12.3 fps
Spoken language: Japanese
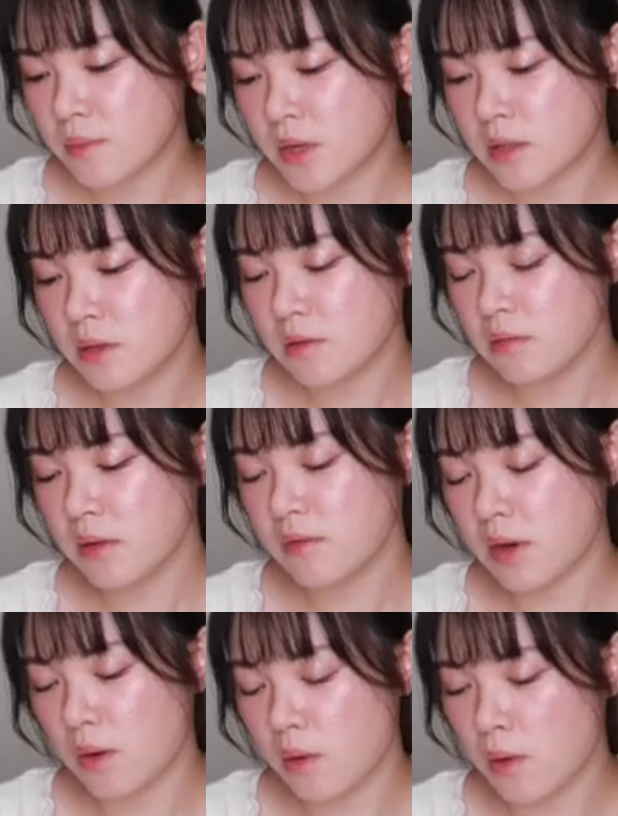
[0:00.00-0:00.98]
まあ日本で
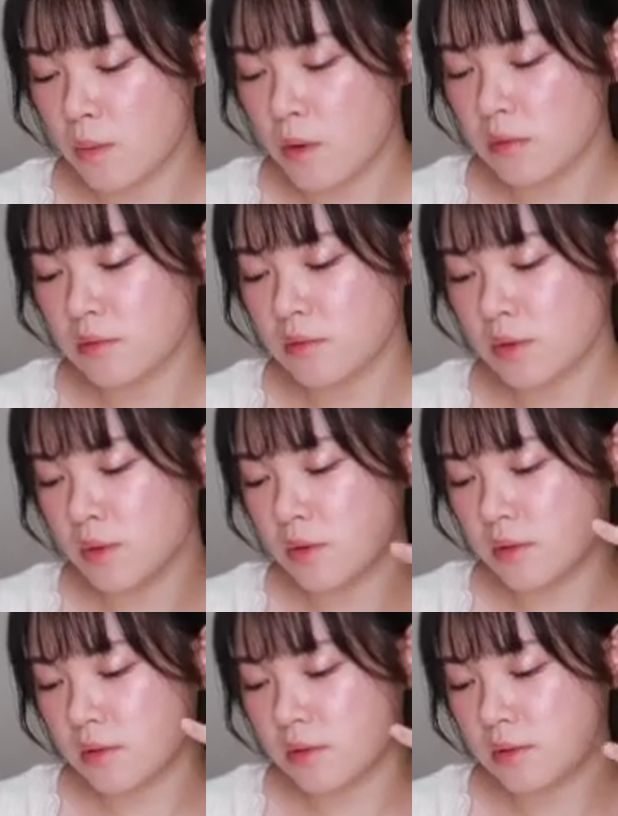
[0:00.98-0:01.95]
はお盆
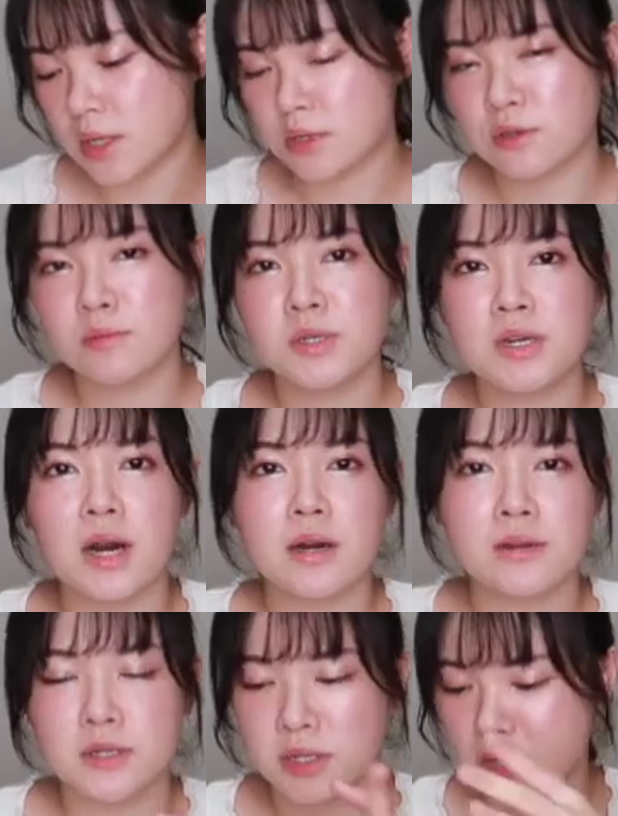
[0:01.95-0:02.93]
の休みが
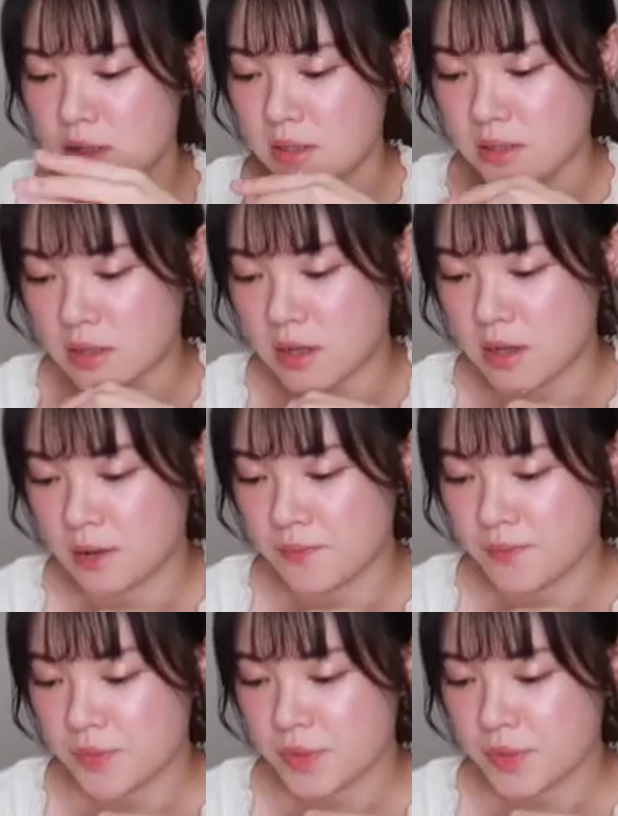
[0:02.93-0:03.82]
あるじゃないですか。